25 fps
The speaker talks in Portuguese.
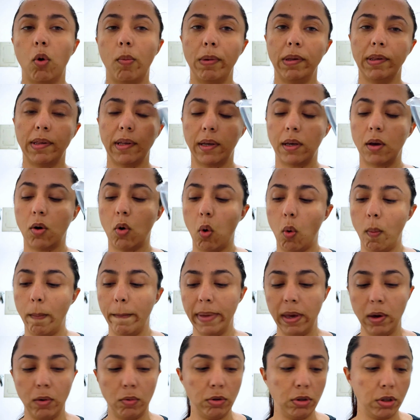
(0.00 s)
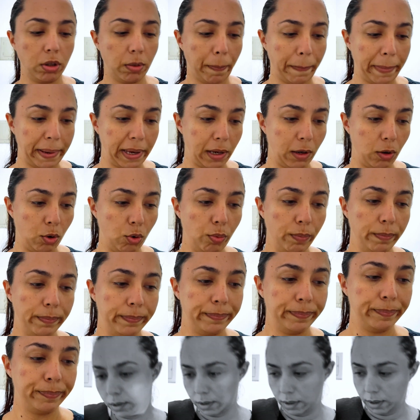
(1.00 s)
começar aqui com o meu espelho
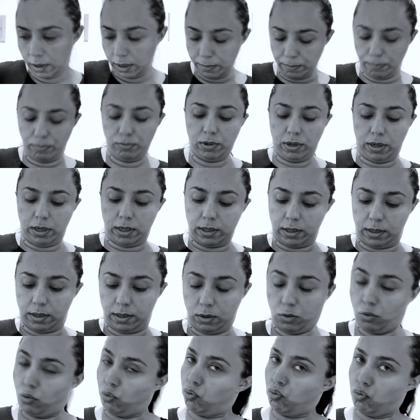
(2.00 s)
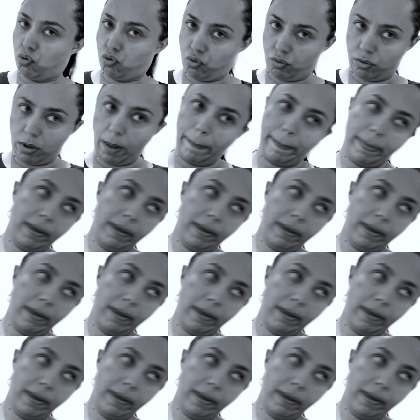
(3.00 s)
limpo, né? E sujo não dá